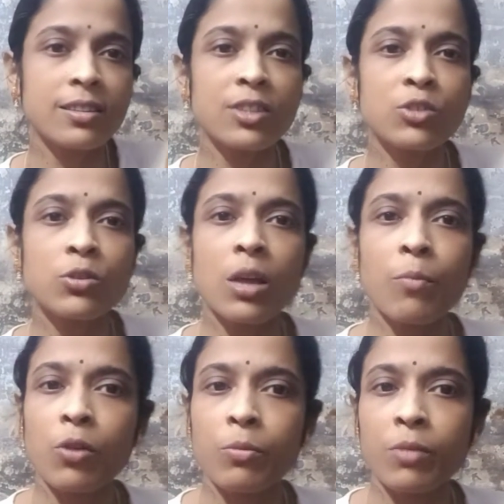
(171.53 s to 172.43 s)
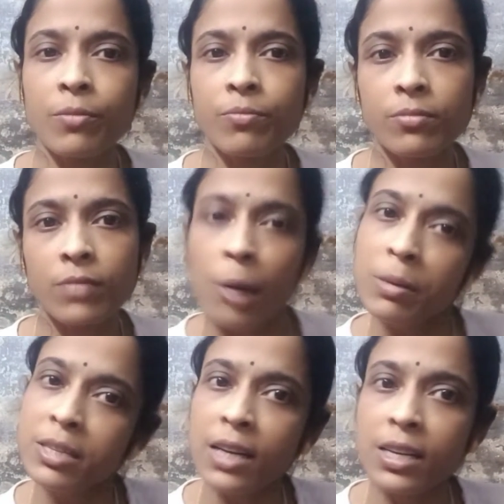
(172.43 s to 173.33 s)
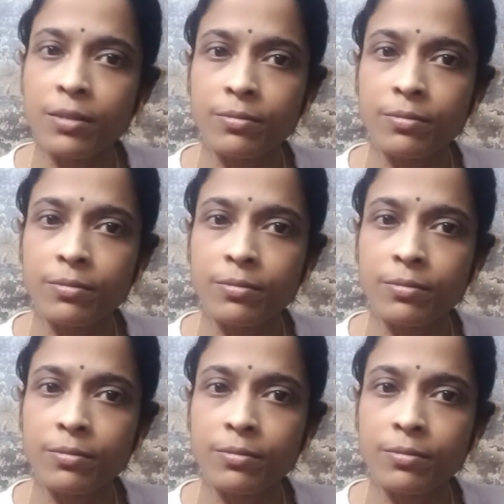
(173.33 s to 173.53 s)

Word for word: কিছু নিয়ে পড়বি আমি জানি